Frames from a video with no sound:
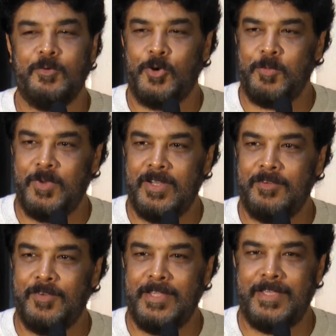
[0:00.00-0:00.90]

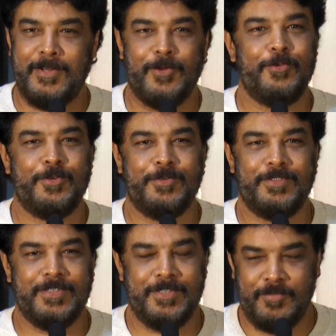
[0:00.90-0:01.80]
உடம்பெல்லாம் வலிக்கிற அளவுக்கு
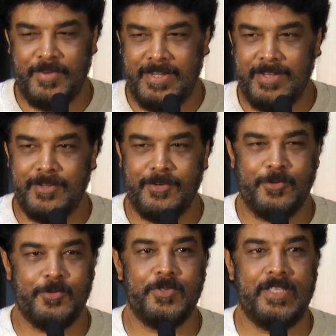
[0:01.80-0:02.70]
வந்து அந்த ஃபைட்
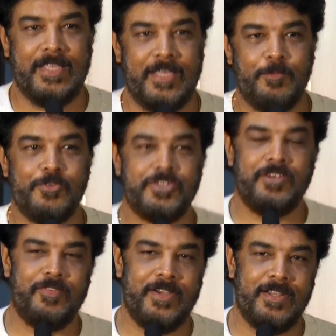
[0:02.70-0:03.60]
ஆகட்டும்
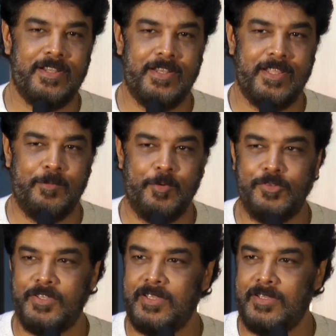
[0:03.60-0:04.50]
எமோஷனல் ஃபைட் அன்றைக்கி நான்
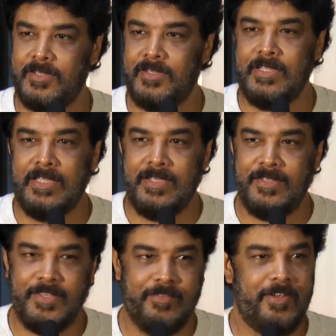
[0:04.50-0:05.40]
மியூசிக்கு
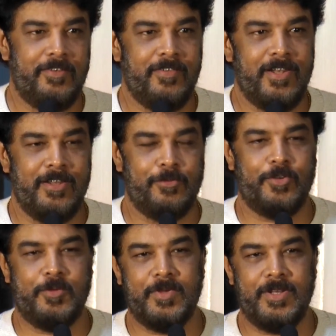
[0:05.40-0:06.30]
இசை வேலையிலே
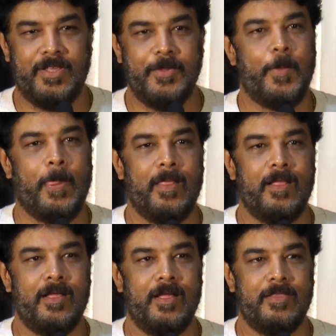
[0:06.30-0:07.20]
சொன்ன மாதிரி
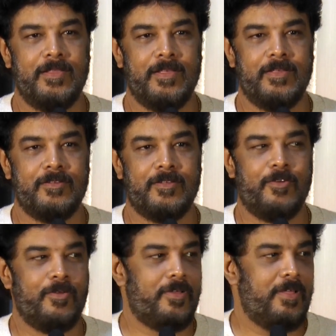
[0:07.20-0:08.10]
அந்த
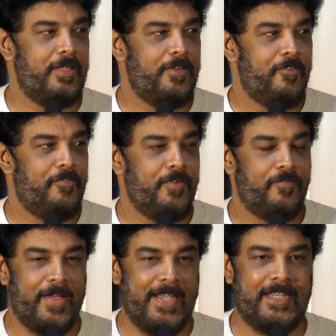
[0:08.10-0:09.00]

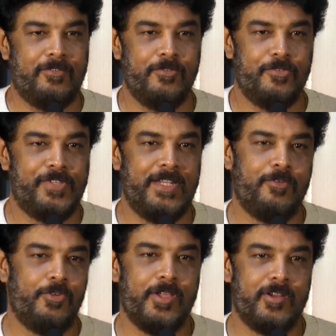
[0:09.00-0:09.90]
ஃபைட்டை வந்து ஒரு
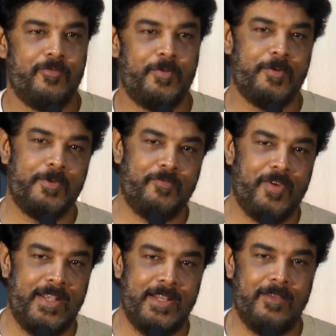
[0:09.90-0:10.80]
சீன் கோரியோகிராஃப் பண்ணுற மாதிரி
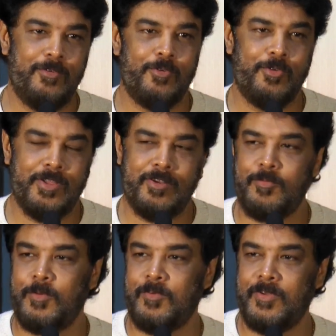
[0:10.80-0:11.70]
ஃபைட்டெல்லாம் ஒரு
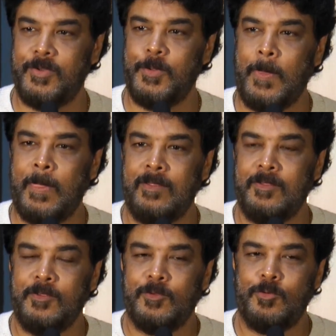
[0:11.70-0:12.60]
கோரியோகிராஃப் பண்ணுவார்
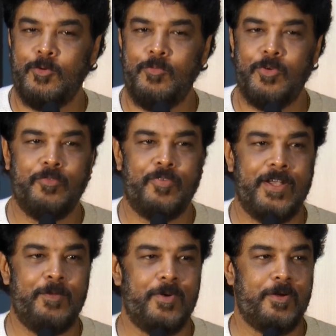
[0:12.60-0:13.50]
ஸோ ஒவ்வொரு
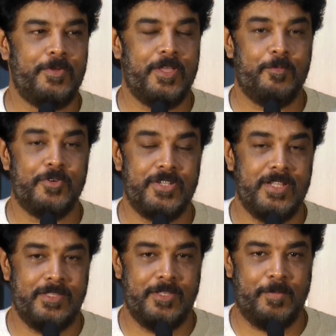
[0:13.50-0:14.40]
ஃபைட்டும் பார்க்கும்போது
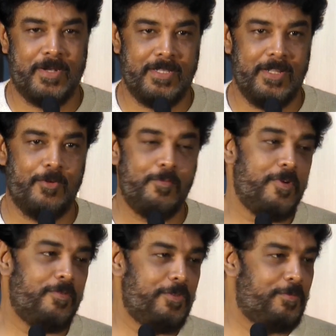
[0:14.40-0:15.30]
எமோஷனலாக அது இந்த படத்தில் எனக்கு
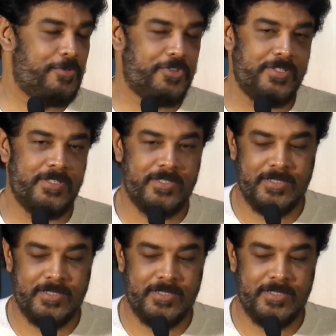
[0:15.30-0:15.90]
ரொம்ப வந்து பிடிச்சது